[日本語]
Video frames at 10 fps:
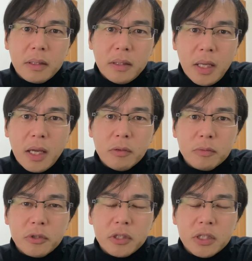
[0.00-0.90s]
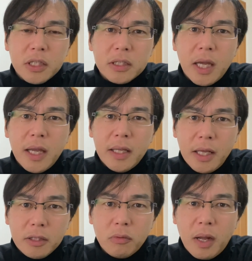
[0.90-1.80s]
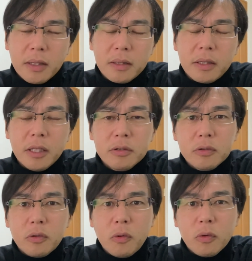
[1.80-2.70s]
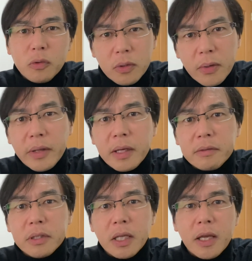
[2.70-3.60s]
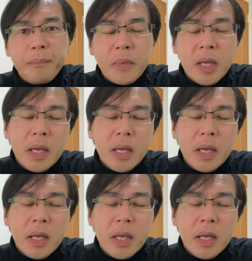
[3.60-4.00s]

ね、あの物理的に会えないとかっていうことではなくて、